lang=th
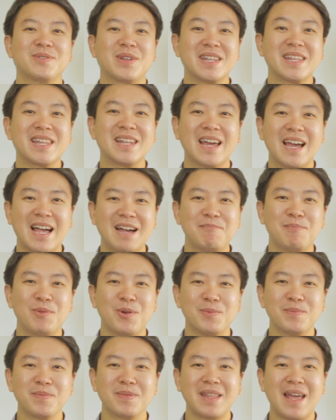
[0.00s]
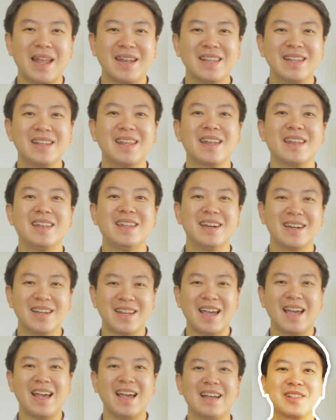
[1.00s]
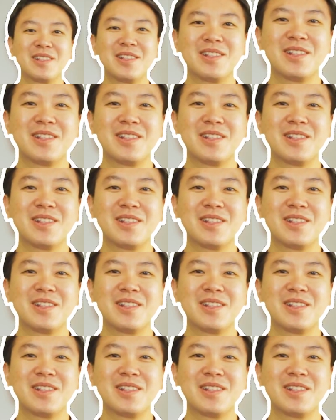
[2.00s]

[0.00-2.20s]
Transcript: สวัสดีนะครับผม DaddyTrader นะฮะ